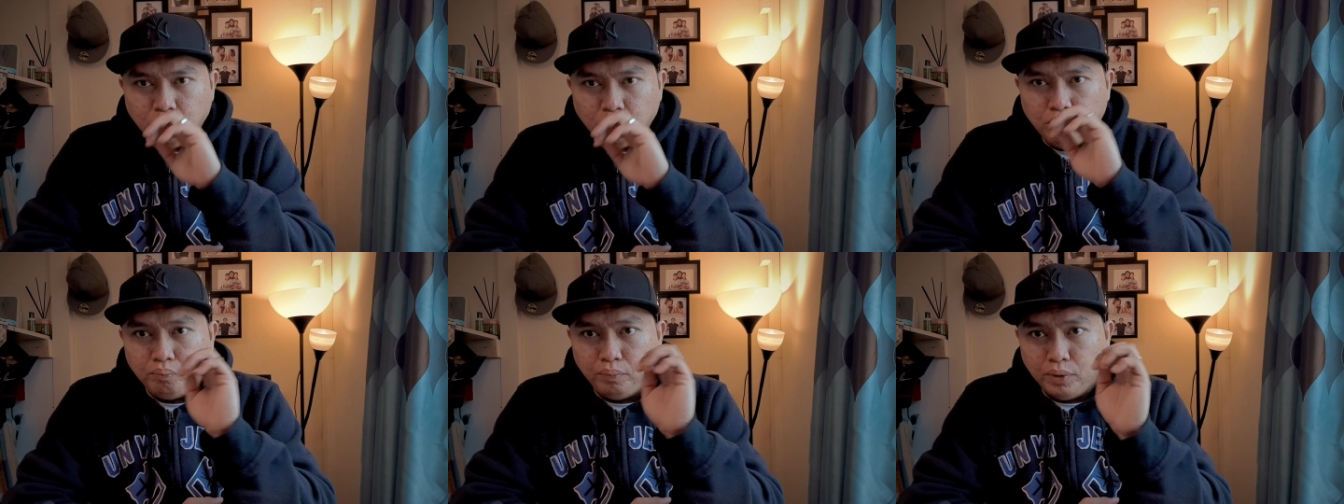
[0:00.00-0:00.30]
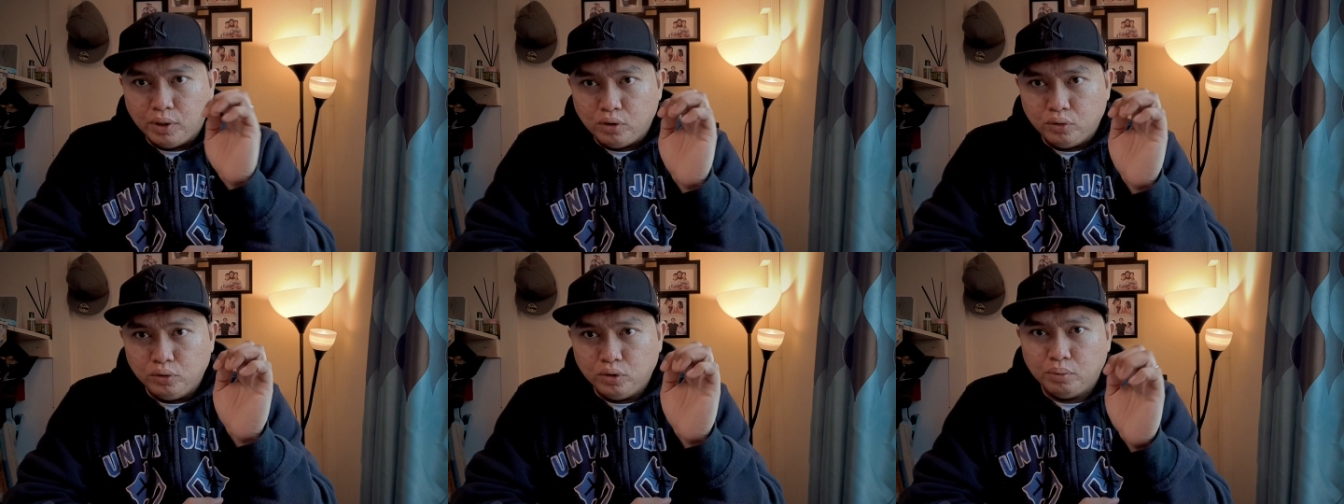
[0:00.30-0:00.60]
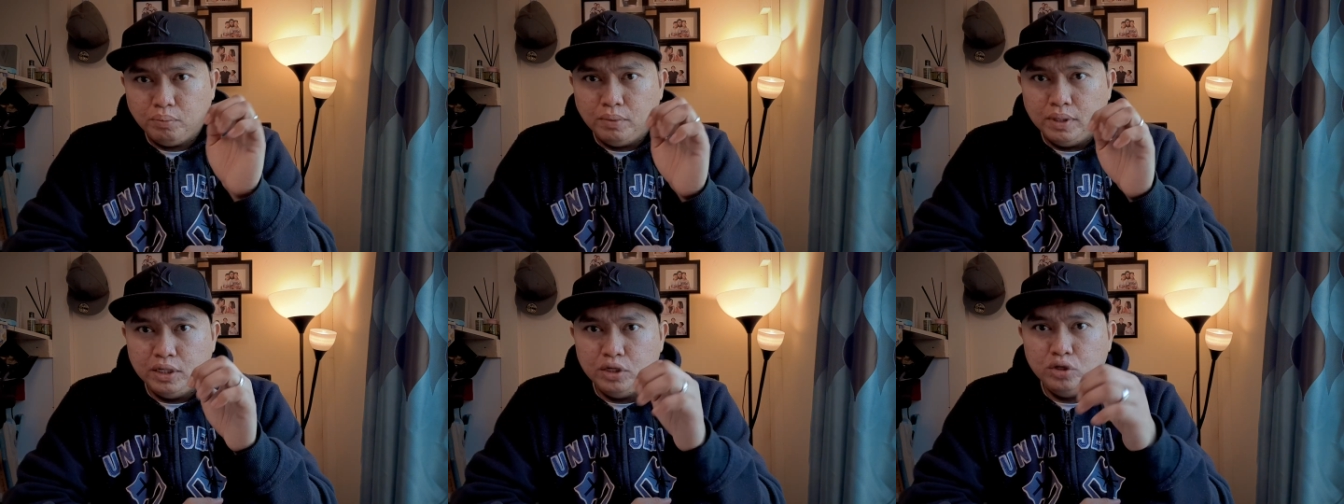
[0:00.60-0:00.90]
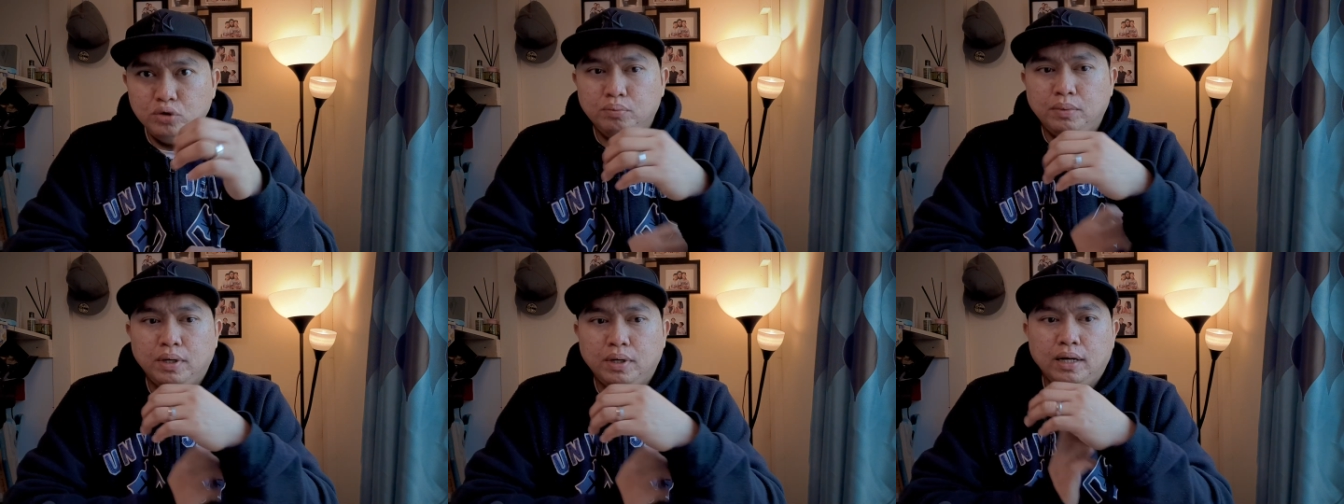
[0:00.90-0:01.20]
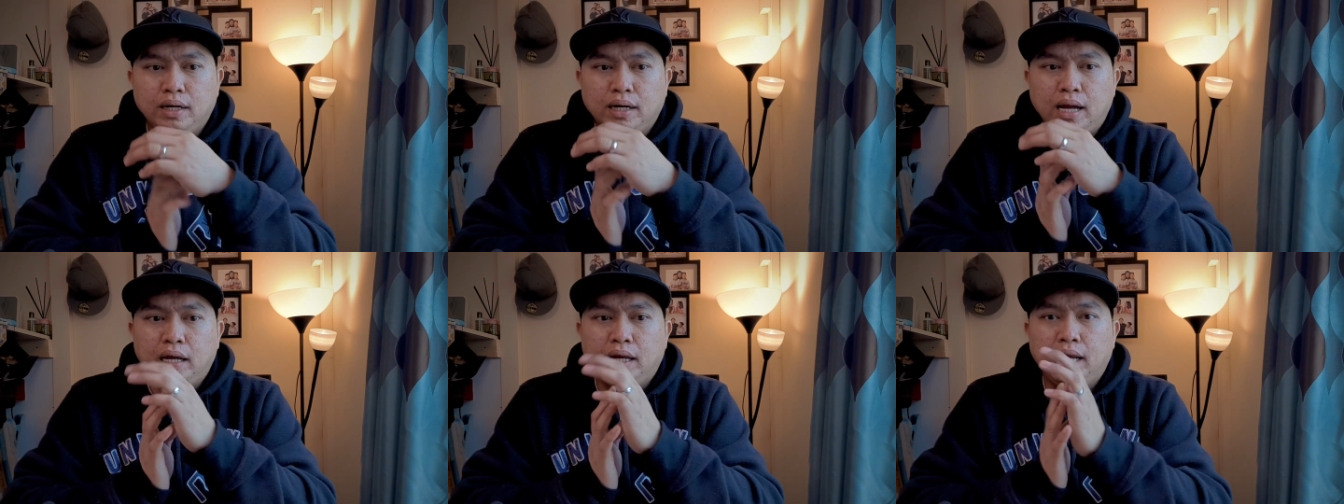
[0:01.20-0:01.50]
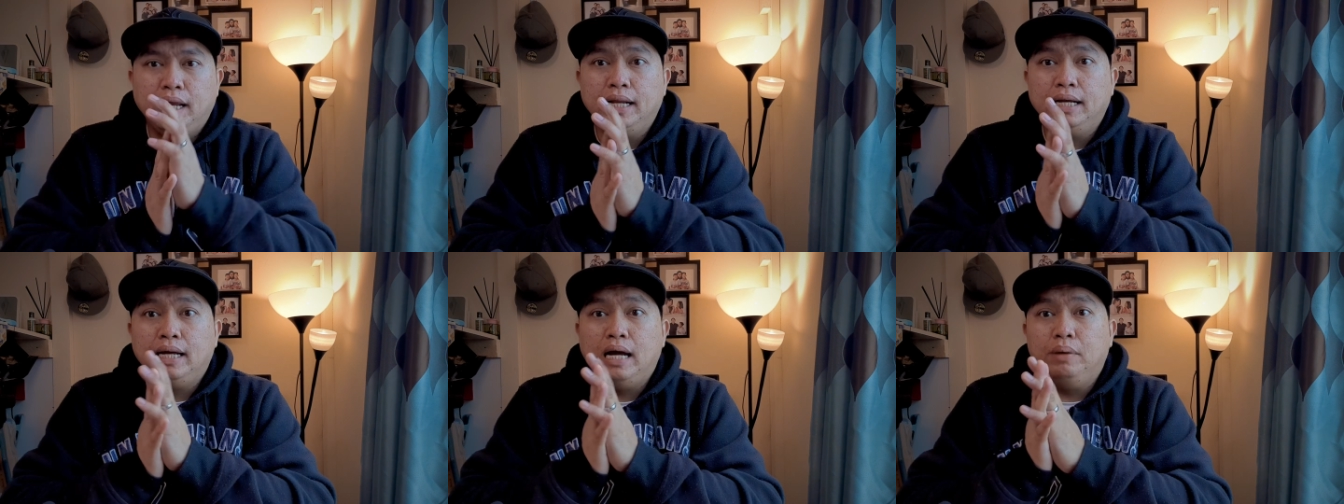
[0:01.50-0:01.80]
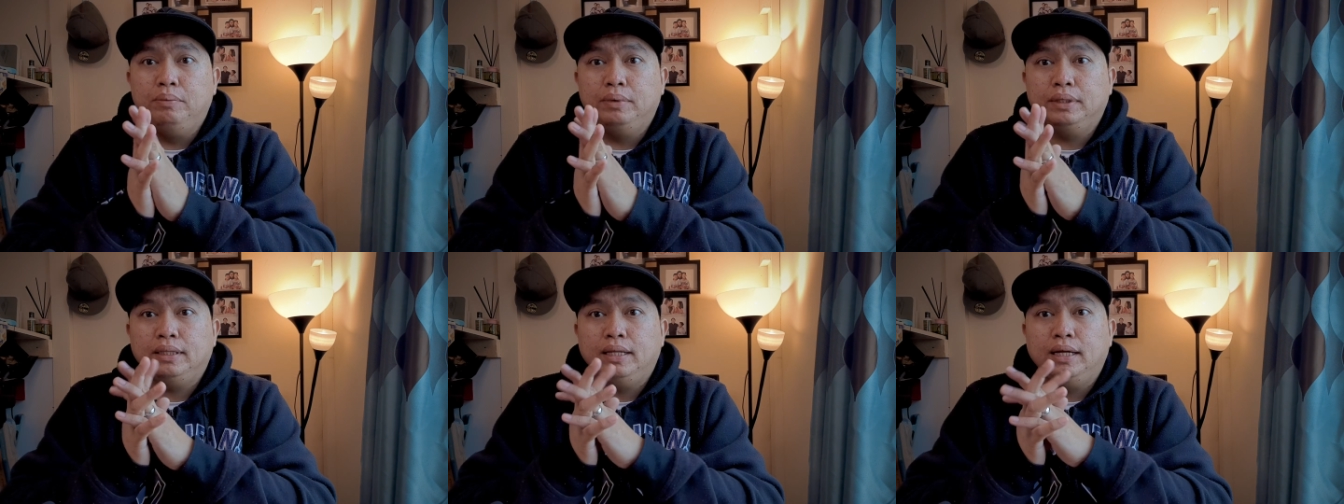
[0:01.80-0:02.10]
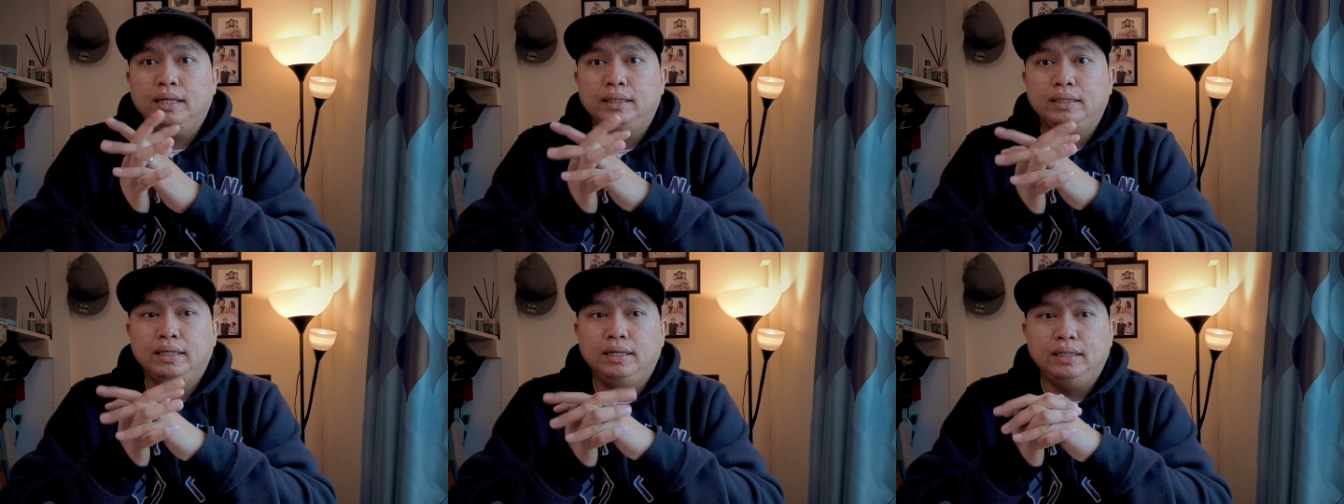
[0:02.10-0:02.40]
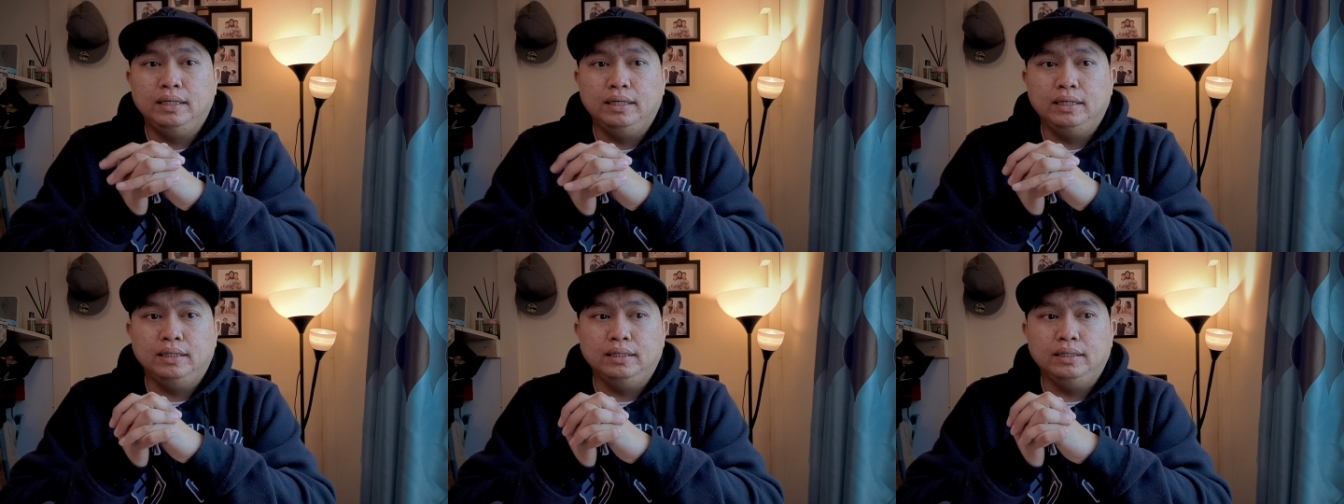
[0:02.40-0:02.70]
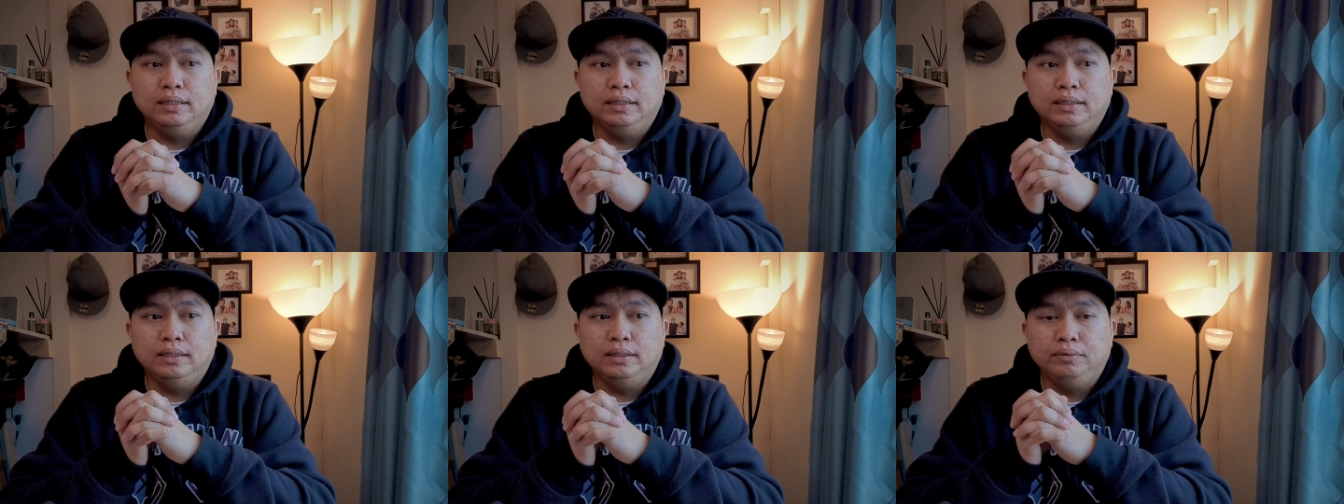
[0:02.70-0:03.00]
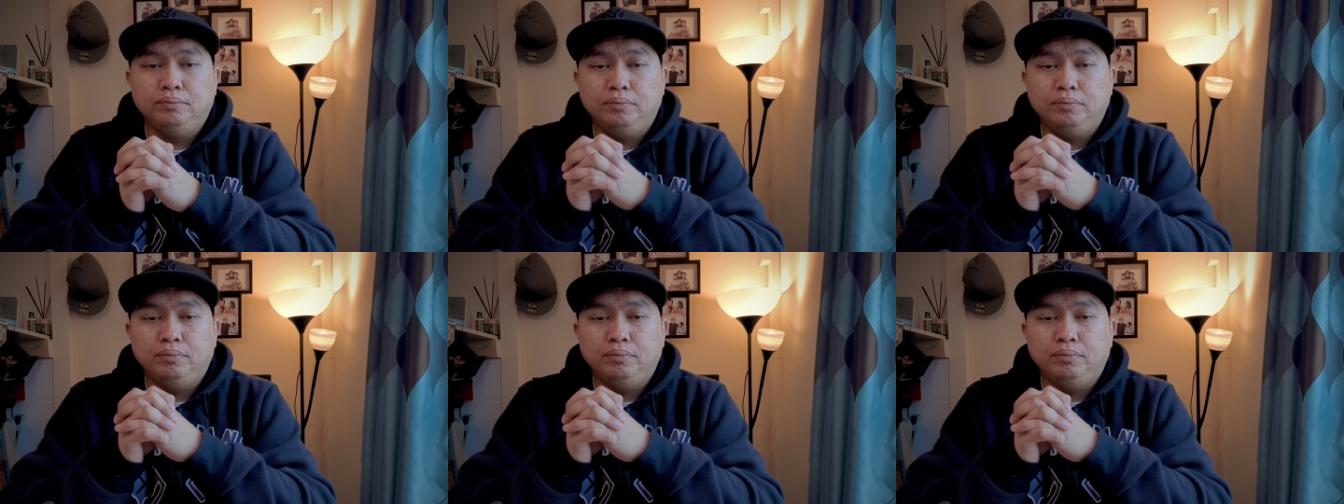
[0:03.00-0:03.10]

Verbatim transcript: pero normally yung mga ginagamit natin na uh,